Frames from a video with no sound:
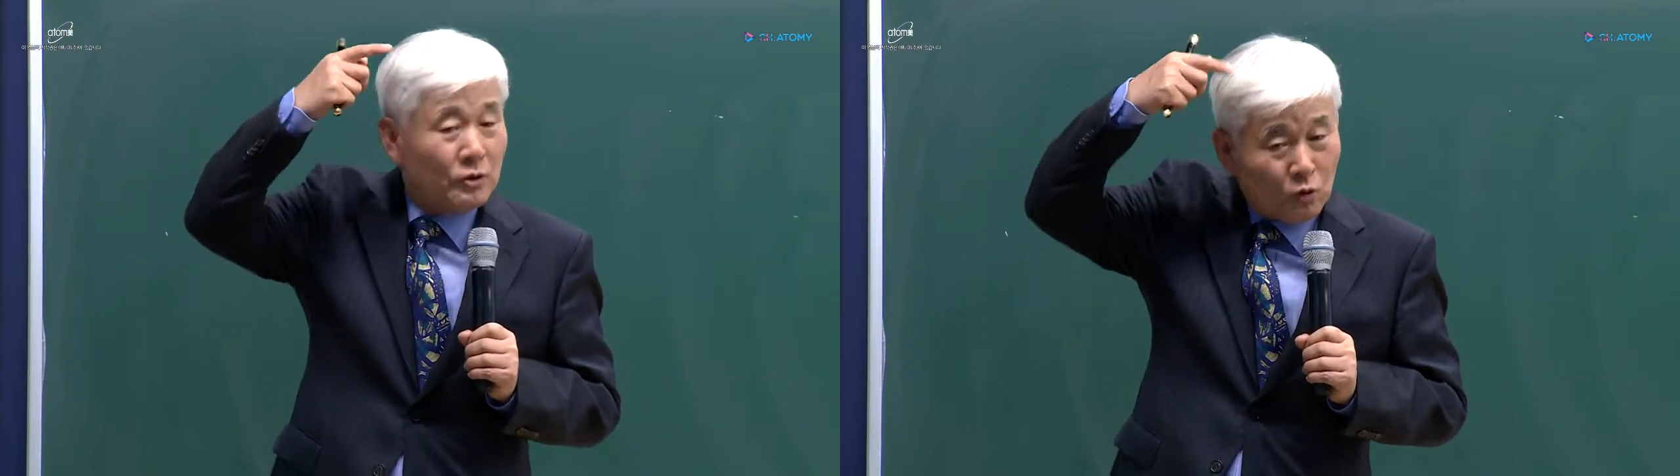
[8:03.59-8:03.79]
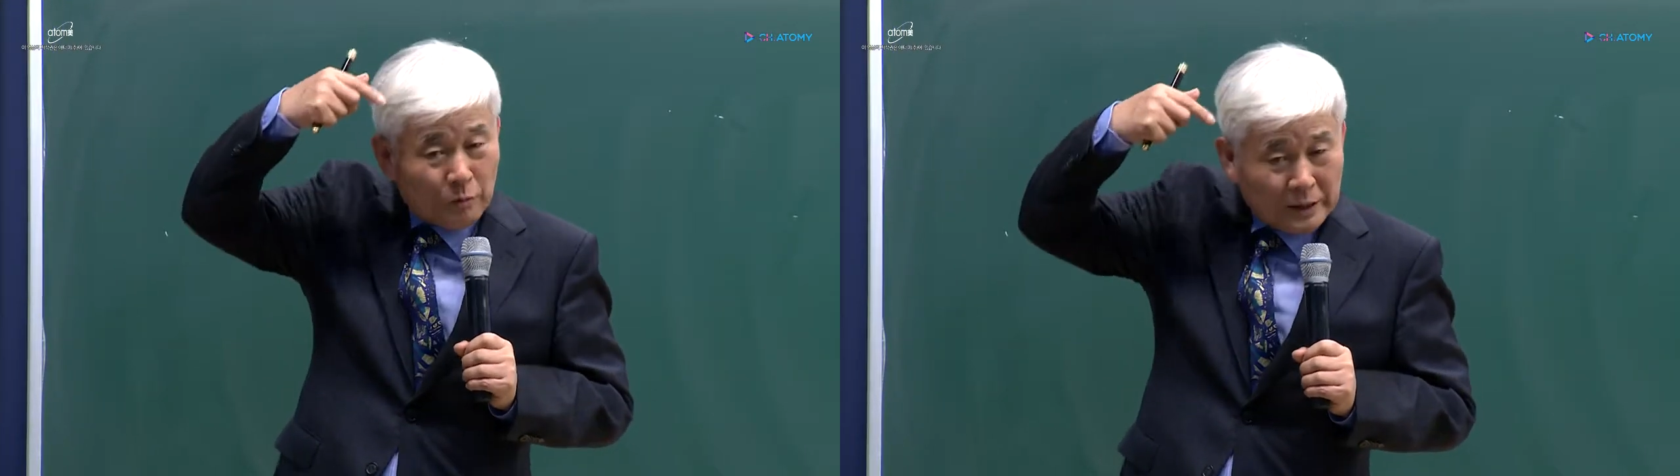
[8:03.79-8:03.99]

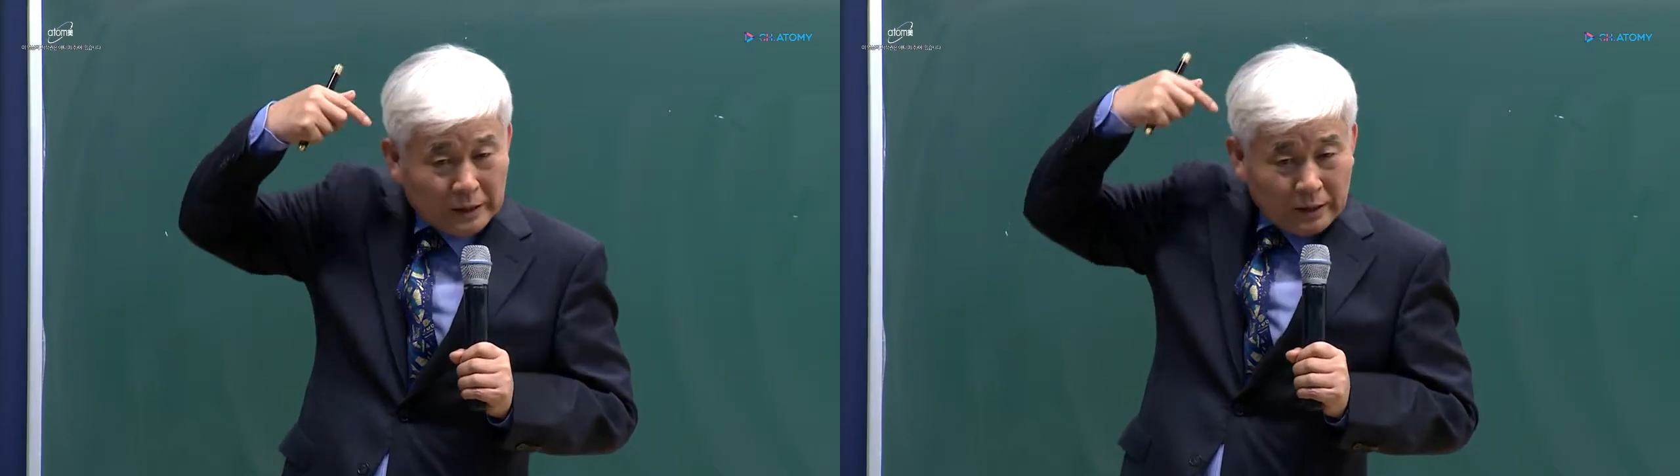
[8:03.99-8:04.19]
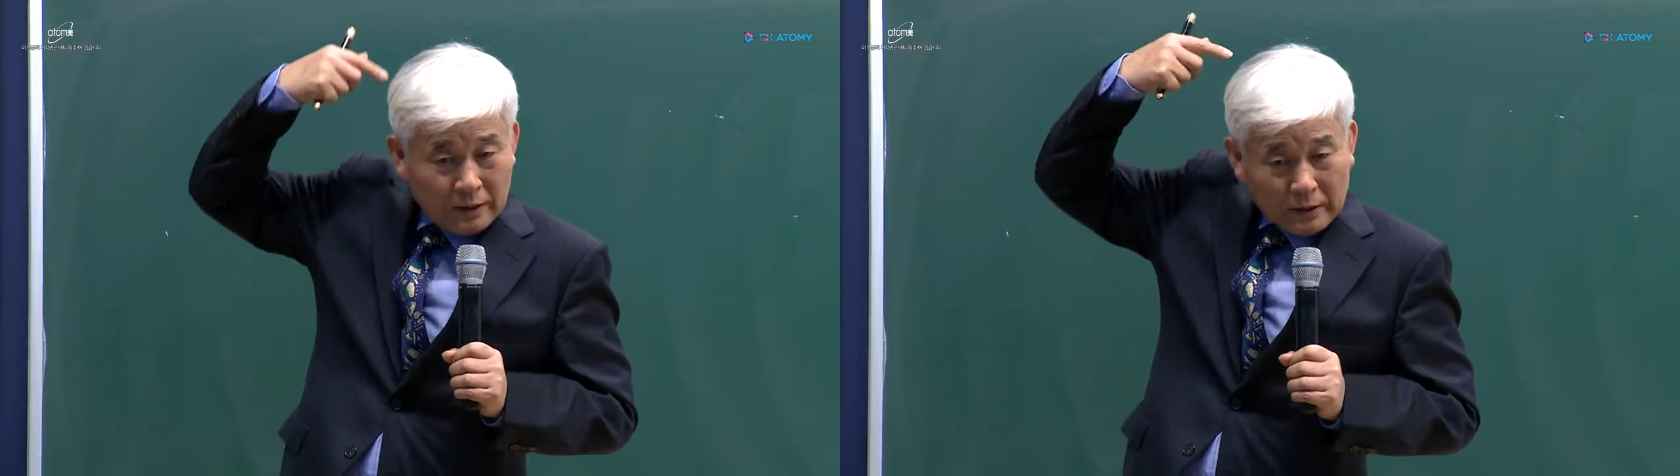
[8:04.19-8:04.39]
조금
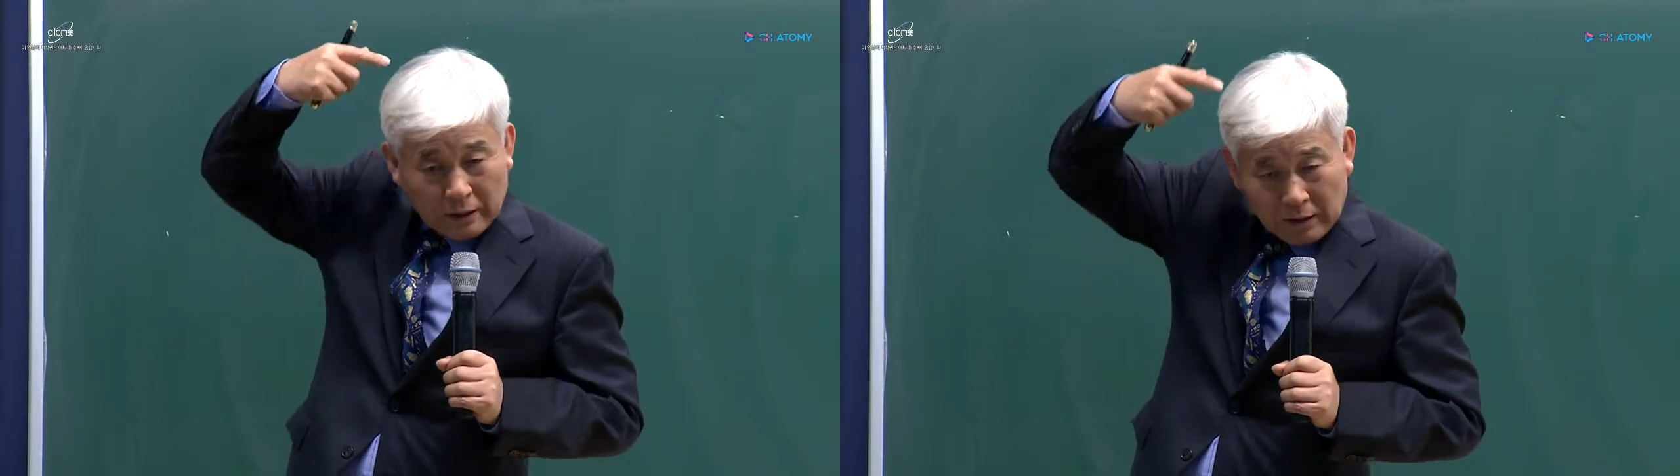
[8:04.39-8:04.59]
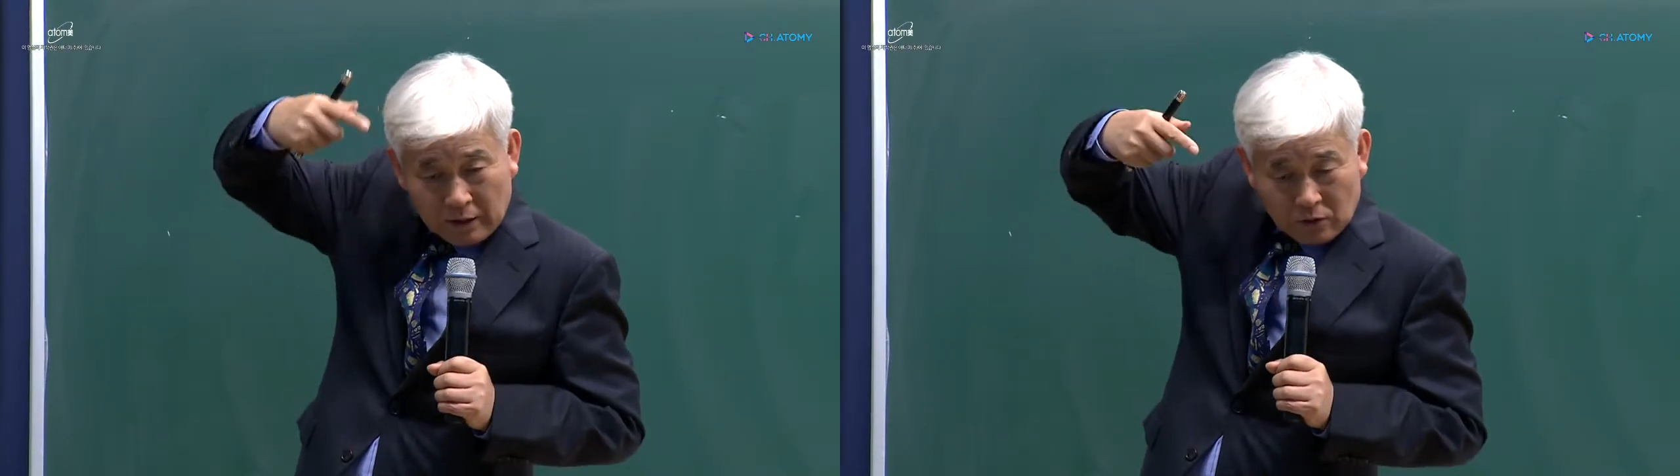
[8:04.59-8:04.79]
이제 이렇게